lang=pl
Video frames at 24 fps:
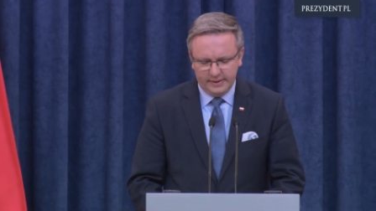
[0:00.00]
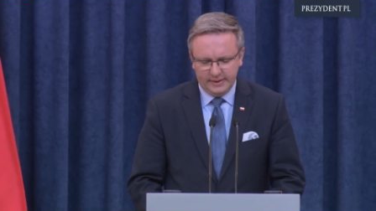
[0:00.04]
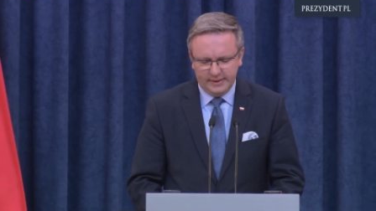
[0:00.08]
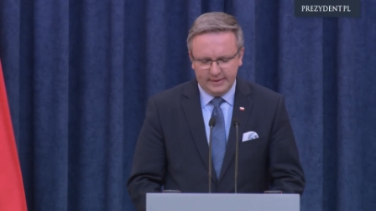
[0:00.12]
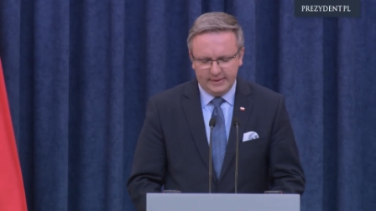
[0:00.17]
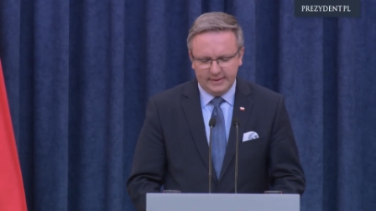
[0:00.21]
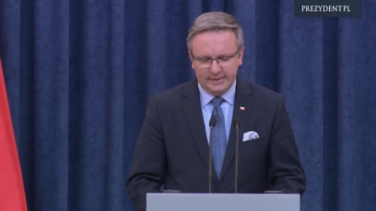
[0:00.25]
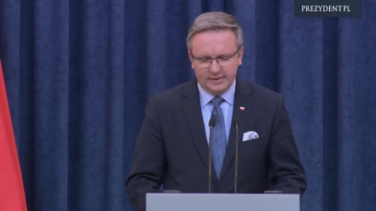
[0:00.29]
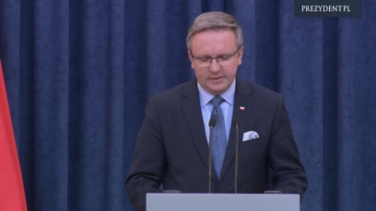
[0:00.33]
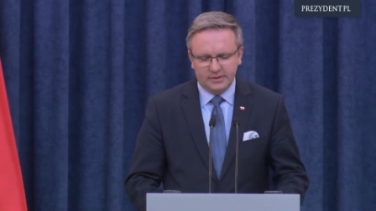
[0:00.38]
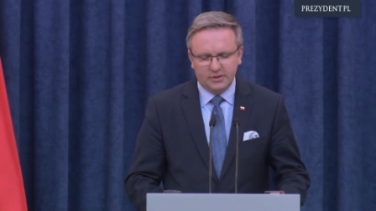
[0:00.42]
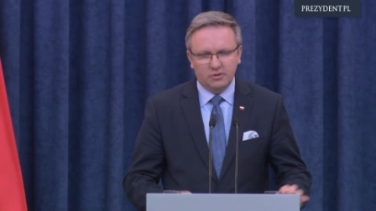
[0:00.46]

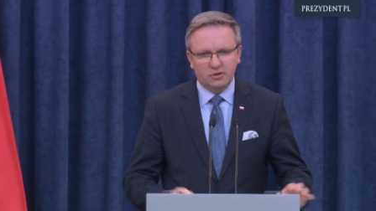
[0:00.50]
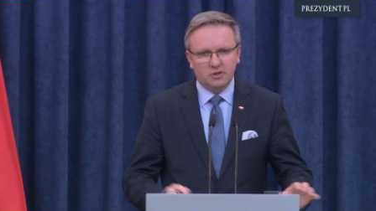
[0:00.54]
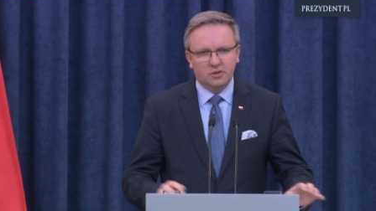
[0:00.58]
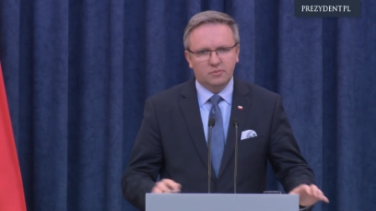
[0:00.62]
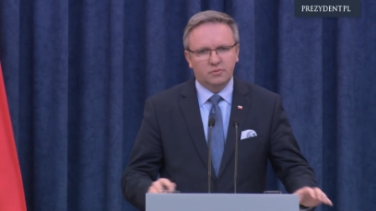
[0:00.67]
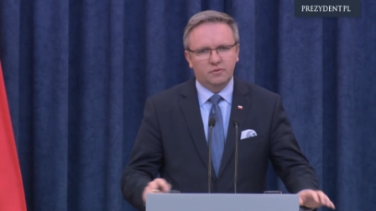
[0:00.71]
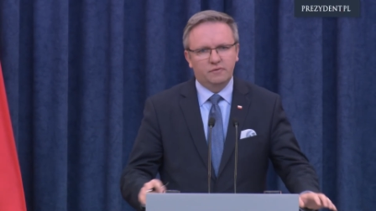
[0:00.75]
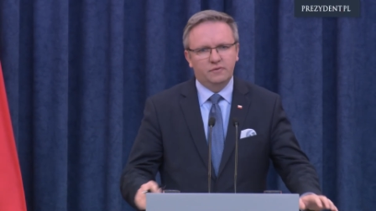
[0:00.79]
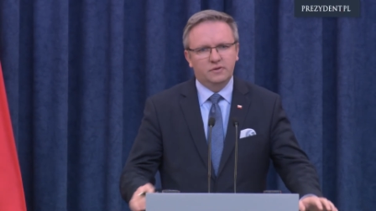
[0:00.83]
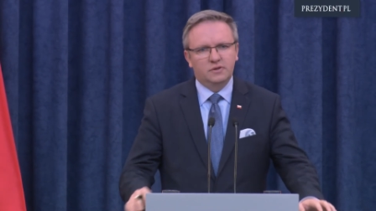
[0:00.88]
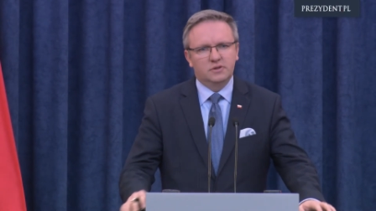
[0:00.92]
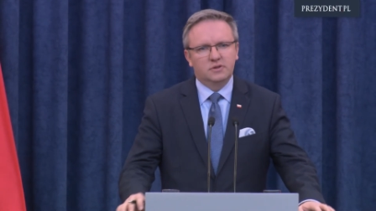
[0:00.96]
e, tego
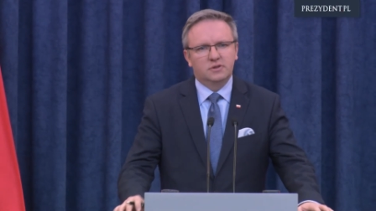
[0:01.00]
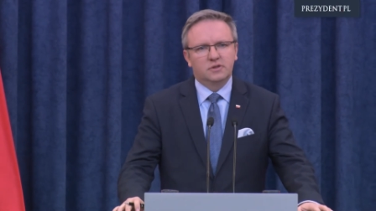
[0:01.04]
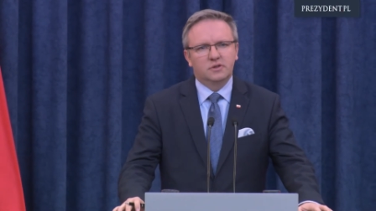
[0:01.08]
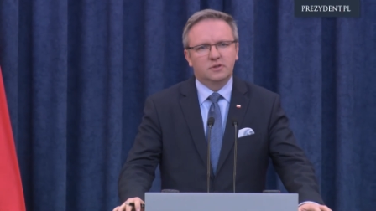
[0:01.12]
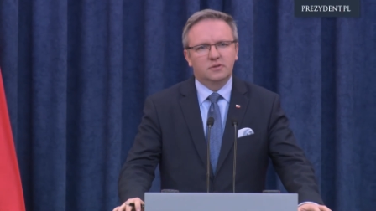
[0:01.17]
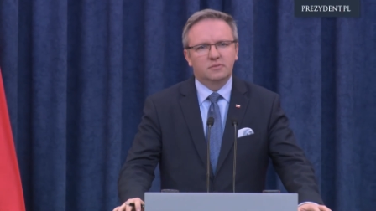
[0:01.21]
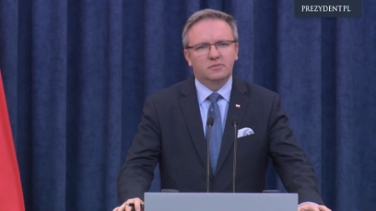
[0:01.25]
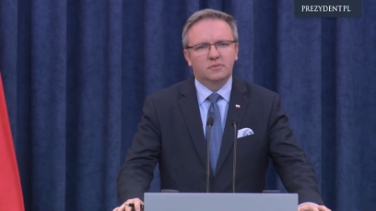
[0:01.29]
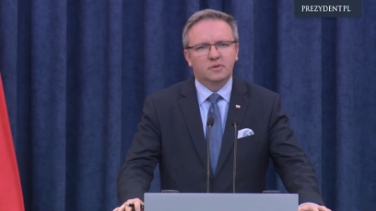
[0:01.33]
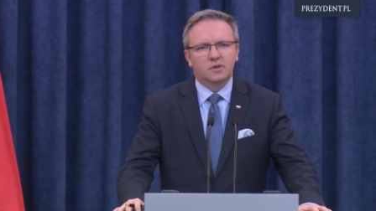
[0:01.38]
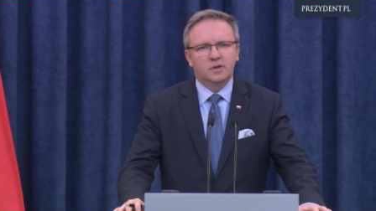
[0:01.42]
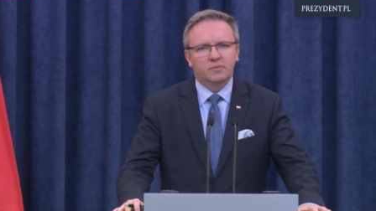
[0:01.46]
typu
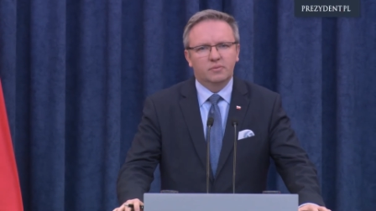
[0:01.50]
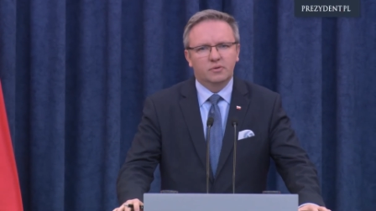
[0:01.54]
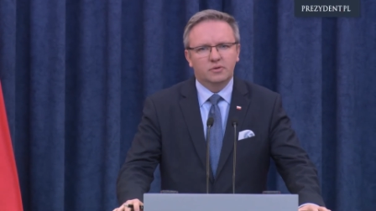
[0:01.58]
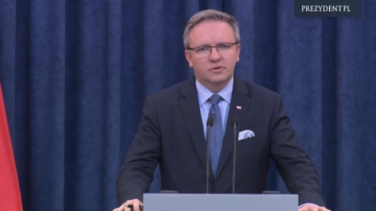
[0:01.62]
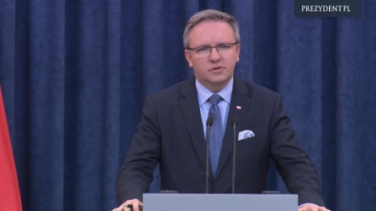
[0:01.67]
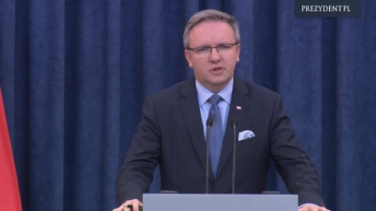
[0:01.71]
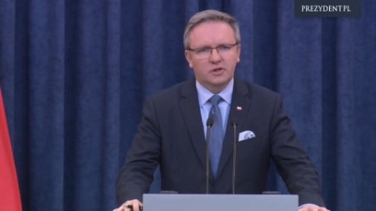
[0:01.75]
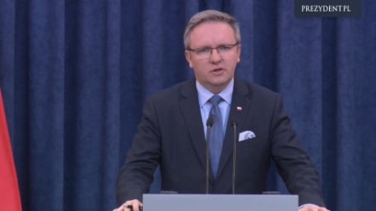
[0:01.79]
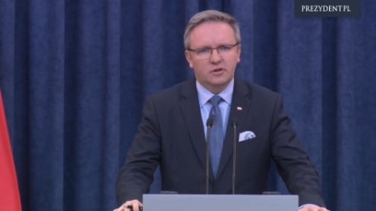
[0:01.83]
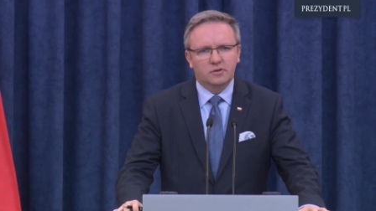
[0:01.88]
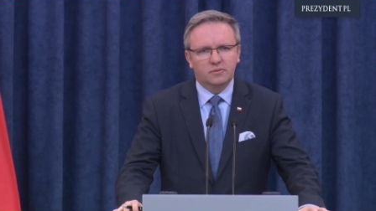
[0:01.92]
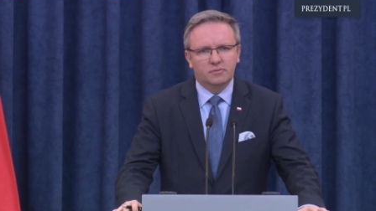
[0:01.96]
wizyty
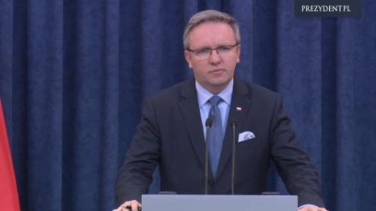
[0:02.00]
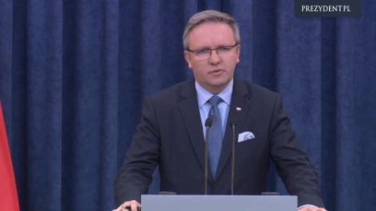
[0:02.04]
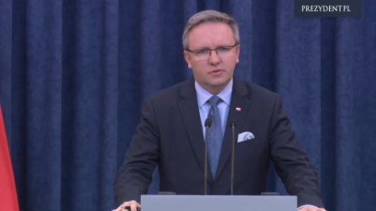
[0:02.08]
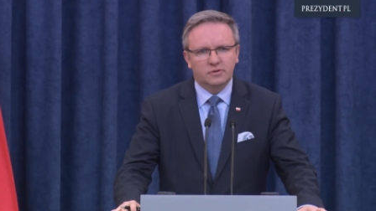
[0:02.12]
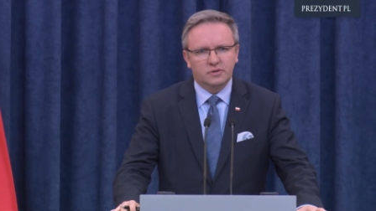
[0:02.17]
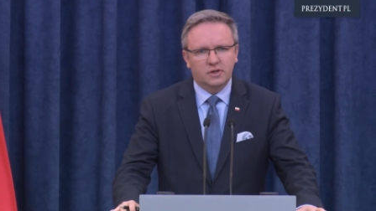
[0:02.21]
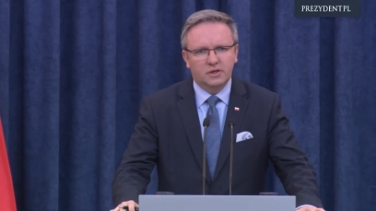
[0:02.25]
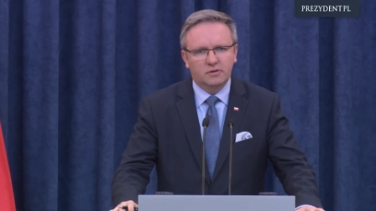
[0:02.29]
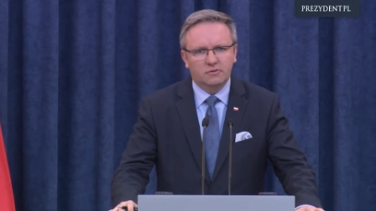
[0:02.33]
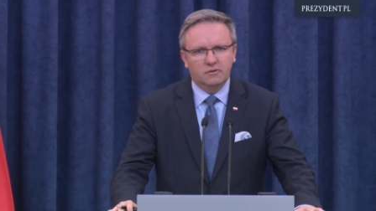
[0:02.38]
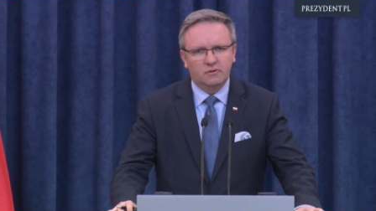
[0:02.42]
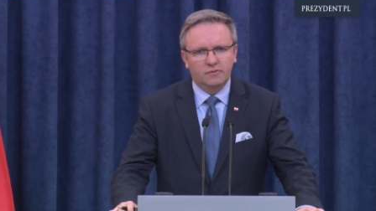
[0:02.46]
polskiego,
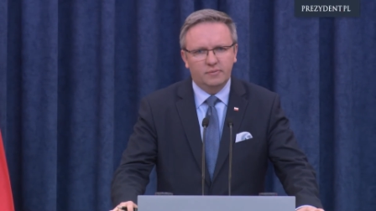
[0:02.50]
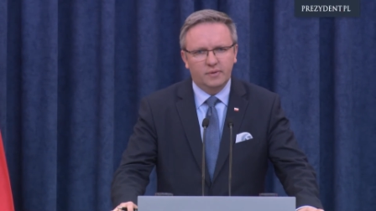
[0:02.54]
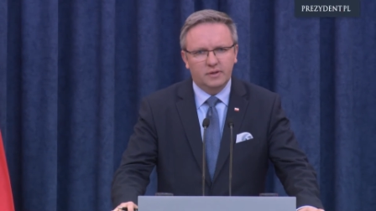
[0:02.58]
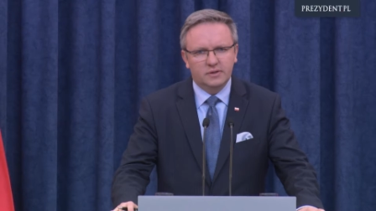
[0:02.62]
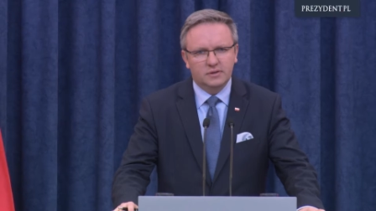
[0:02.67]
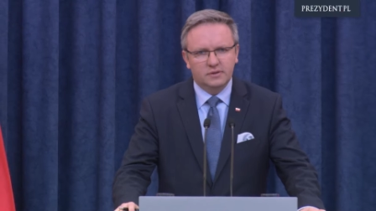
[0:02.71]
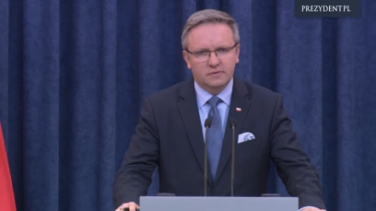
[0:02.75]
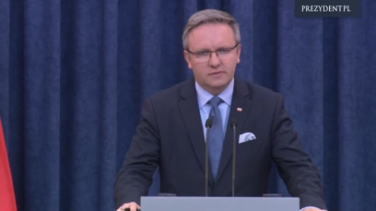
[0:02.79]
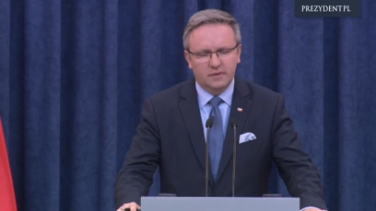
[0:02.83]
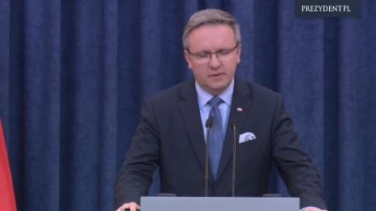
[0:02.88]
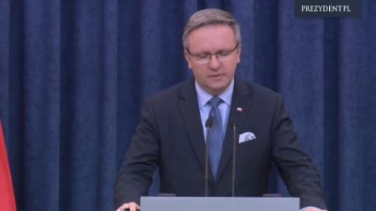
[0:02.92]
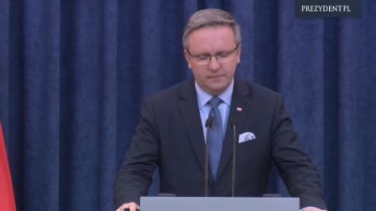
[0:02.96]
polskiej głowy
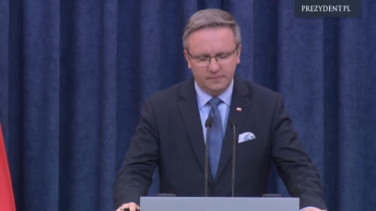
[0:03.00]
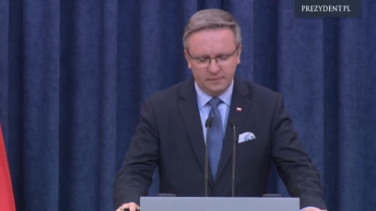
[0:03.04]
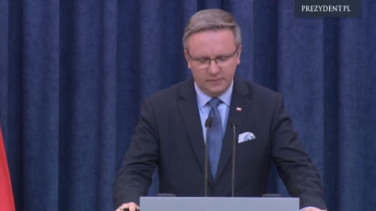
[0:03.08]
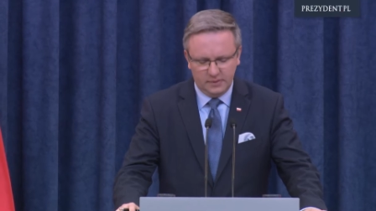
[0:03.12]
państwa